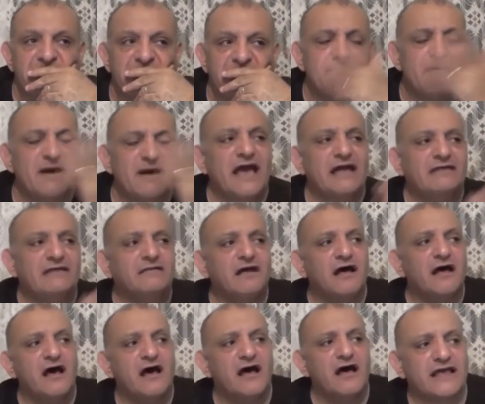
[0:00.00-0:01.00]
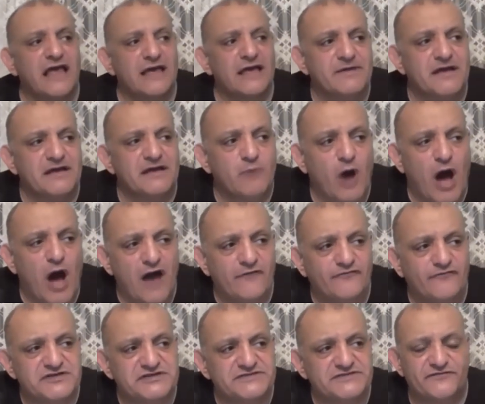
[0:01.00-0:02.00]
لما كان جايبين
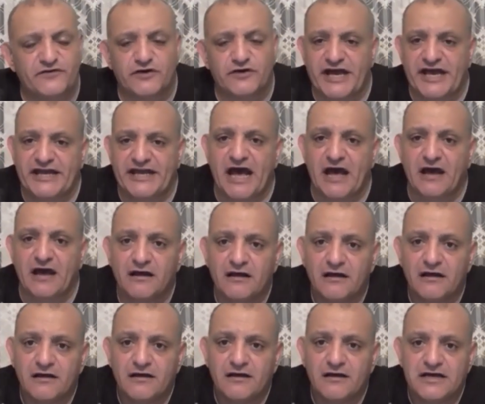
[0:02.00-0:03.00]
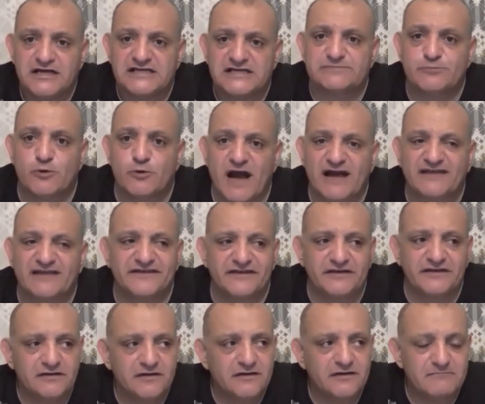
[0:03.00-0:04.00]
محافظ في انا اسمه
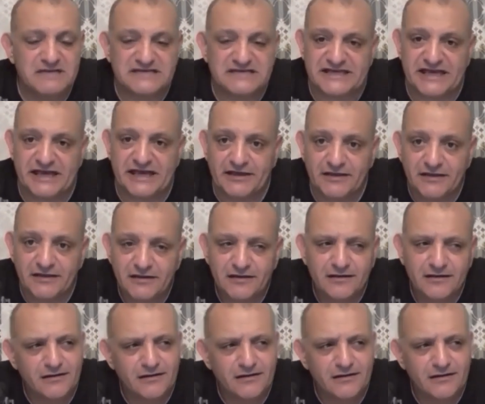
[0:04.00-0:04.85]
مجدي مسيحي